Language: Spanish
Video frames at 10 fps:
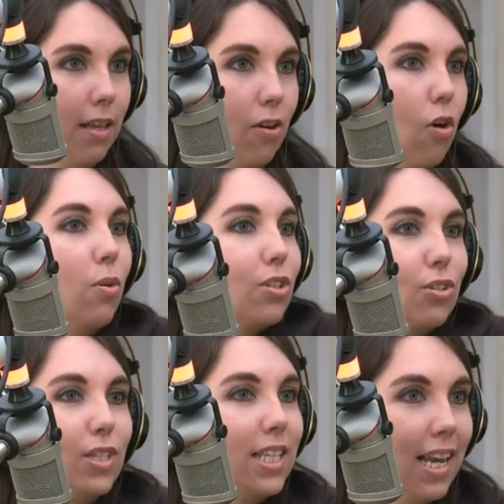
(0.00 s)
¿Cómo que
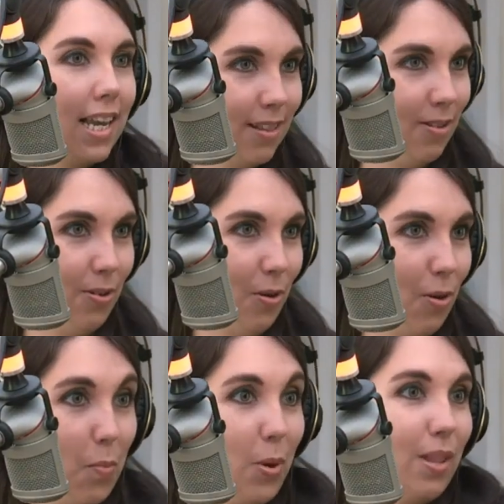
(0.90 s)
estoy saliendo? No,
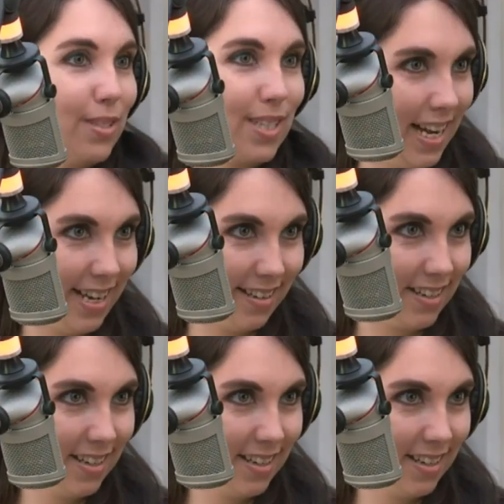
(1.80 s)
no puedo salir.